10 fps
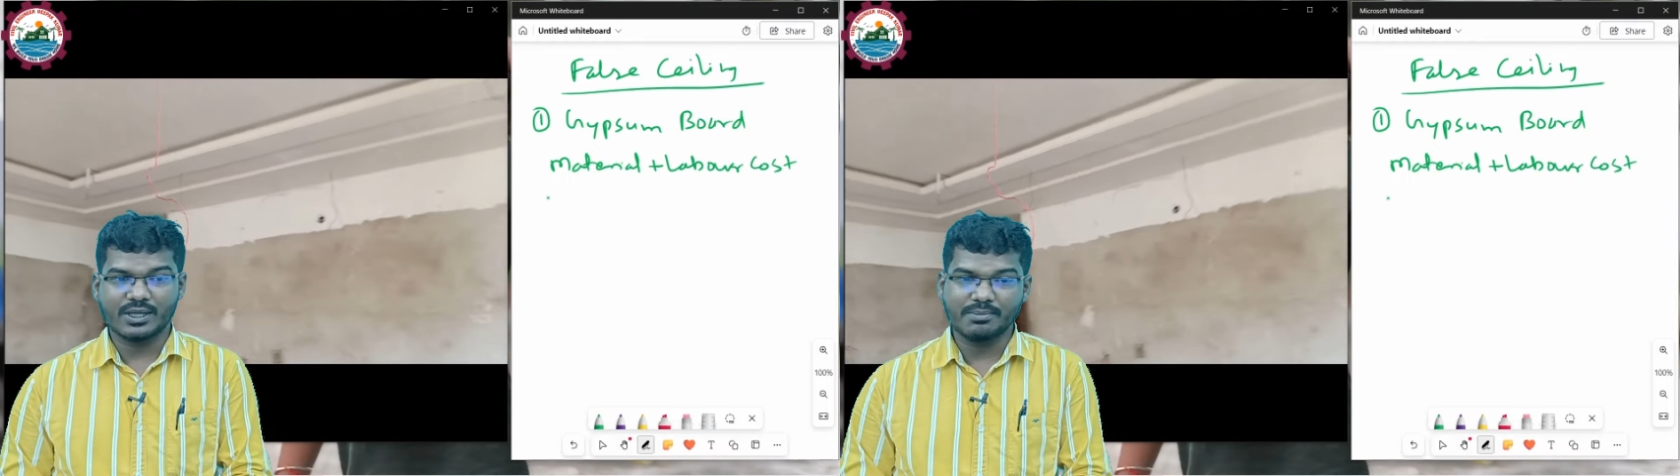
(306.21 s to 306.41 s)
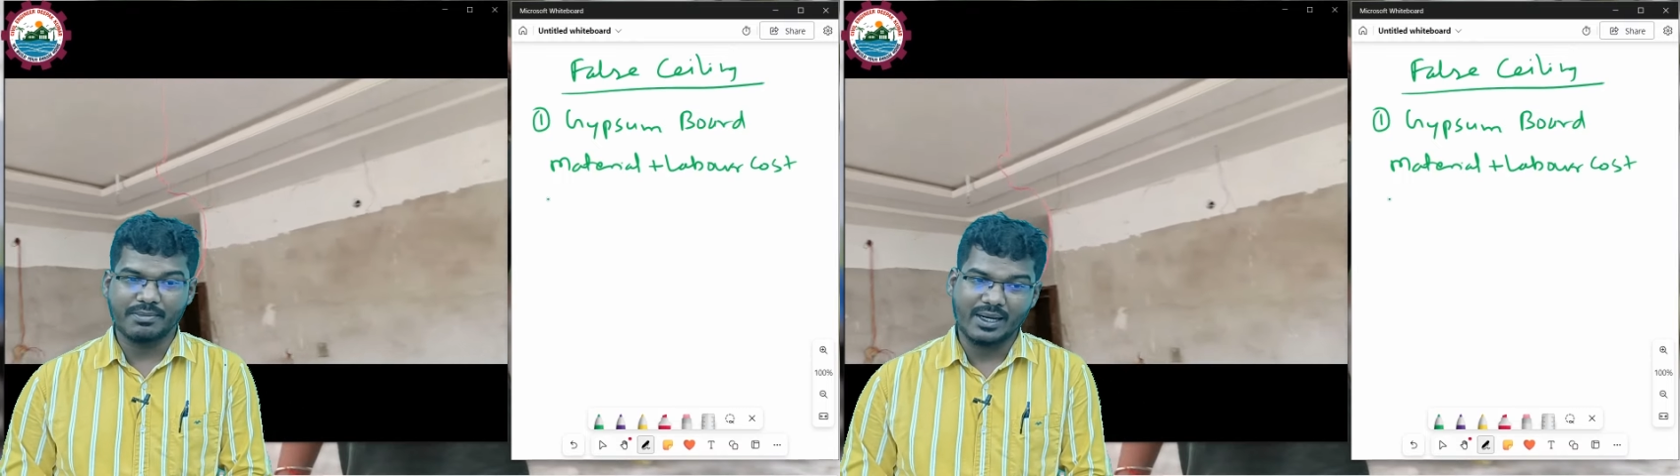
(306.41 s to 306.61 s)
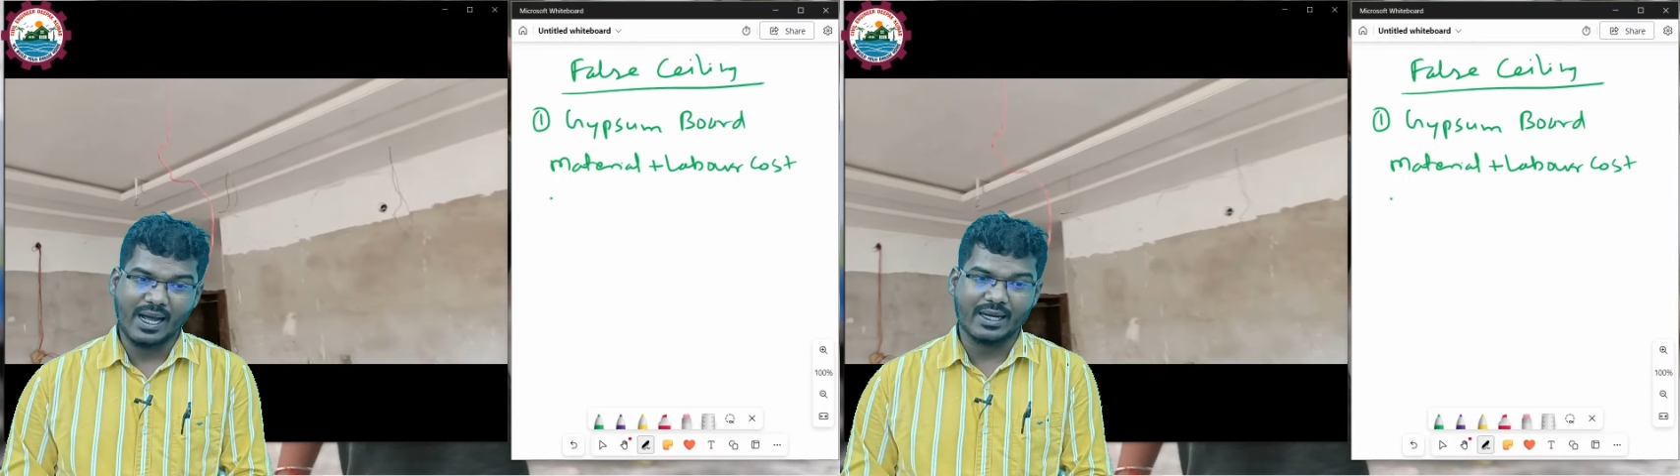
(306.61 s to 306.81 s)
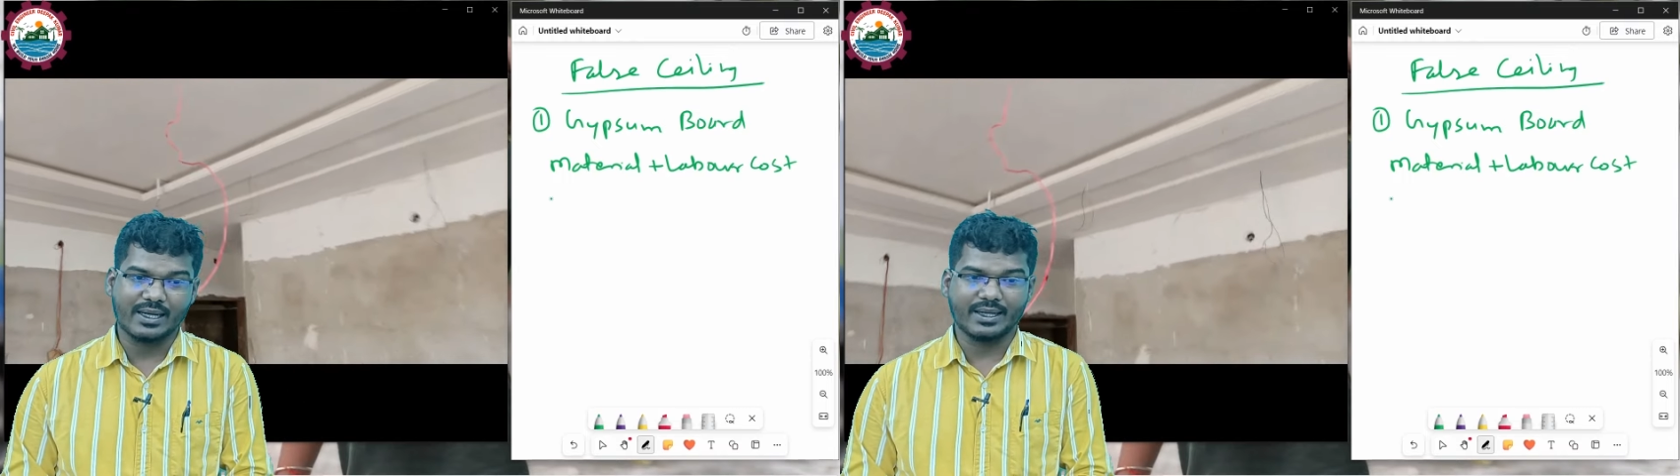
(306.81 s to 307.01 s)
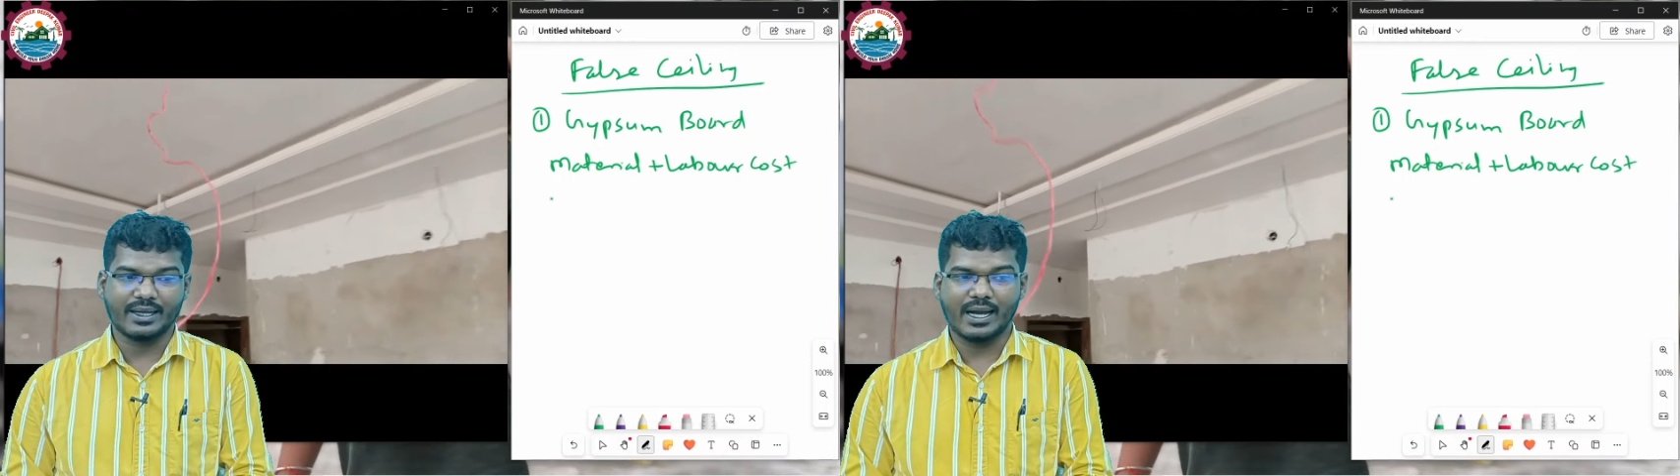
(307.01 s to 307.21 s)
सब मिला
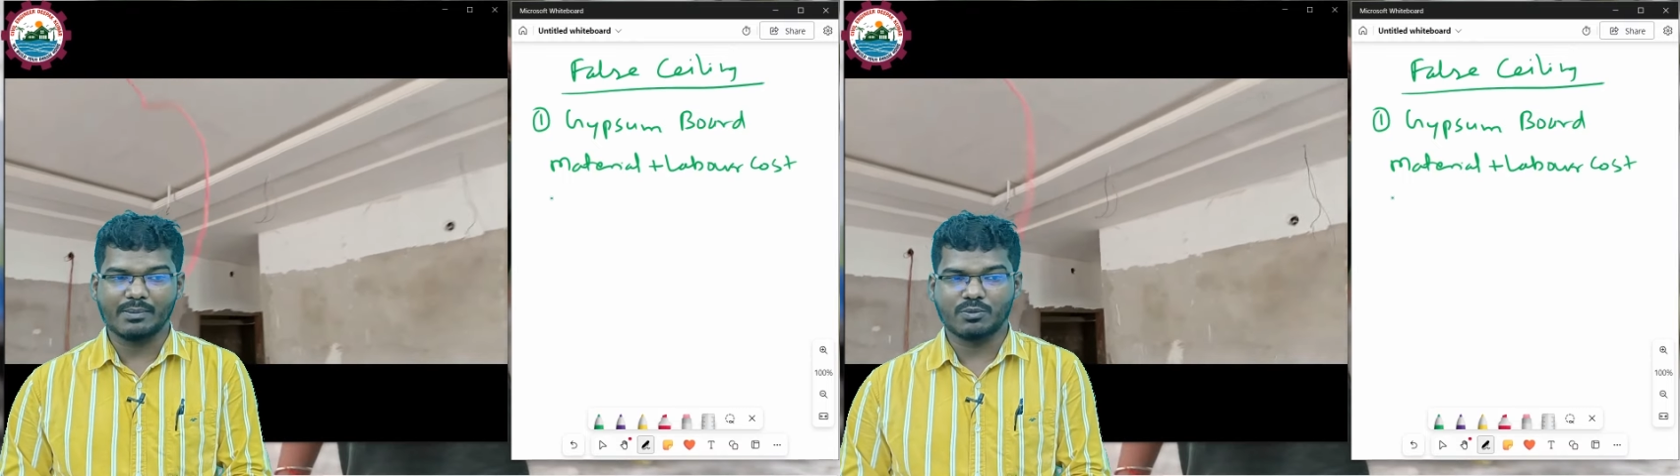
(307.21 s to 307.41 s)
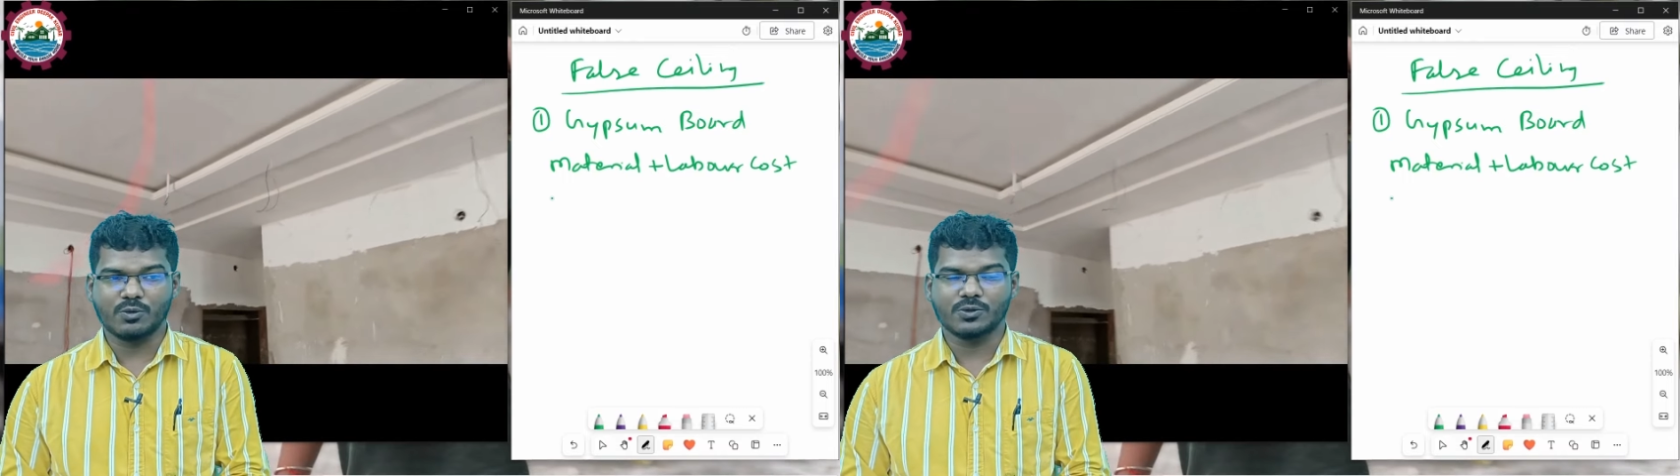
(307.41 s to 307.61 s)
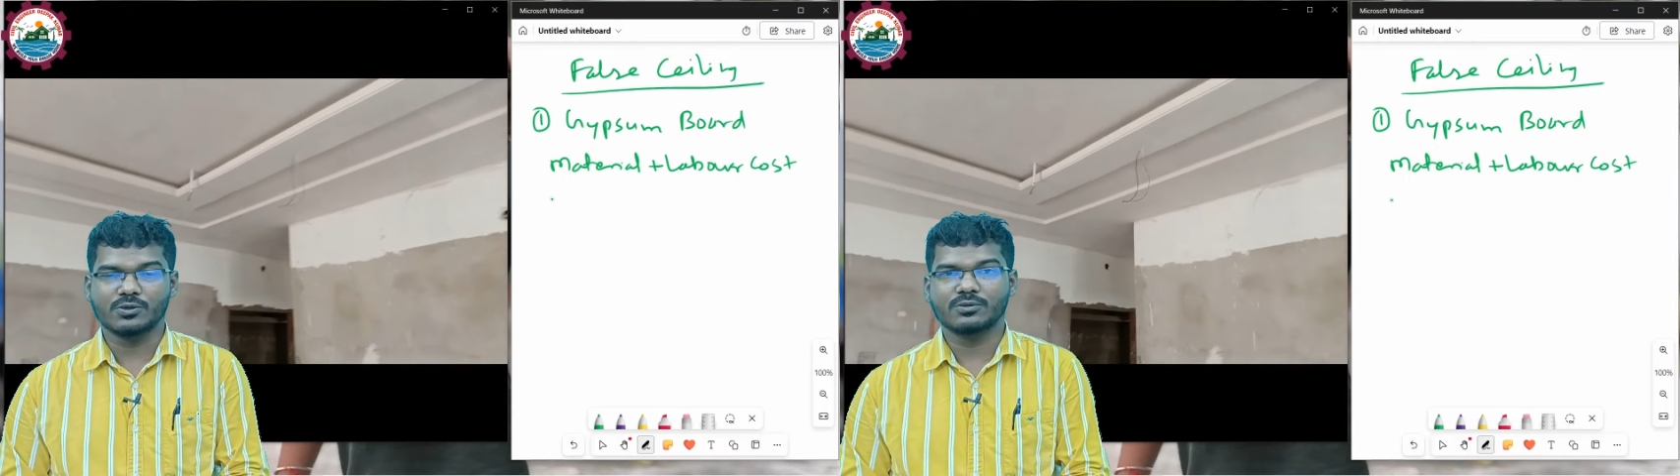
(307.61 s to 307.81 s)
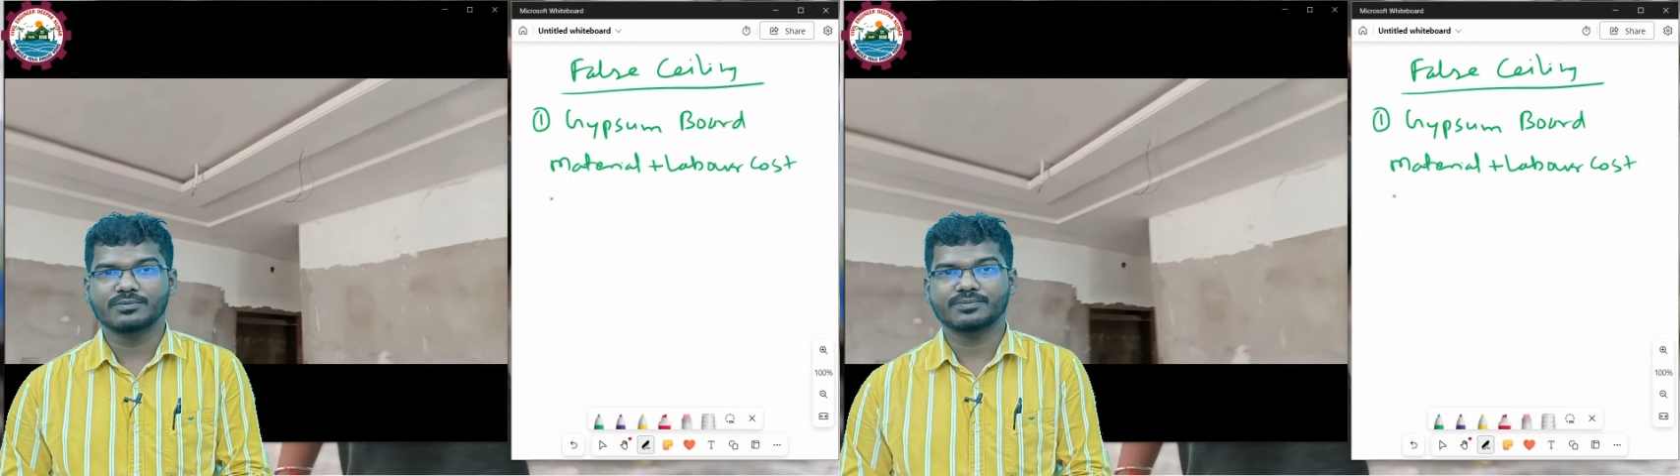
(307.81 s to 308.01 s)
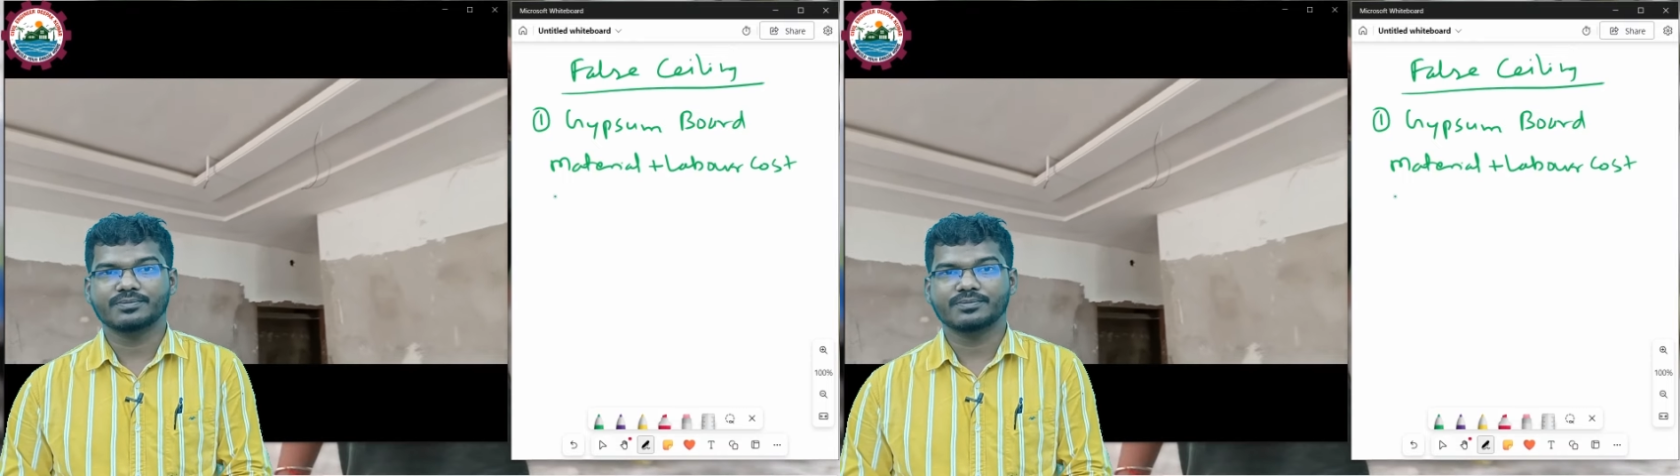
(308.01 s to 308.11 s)
करके आपको जो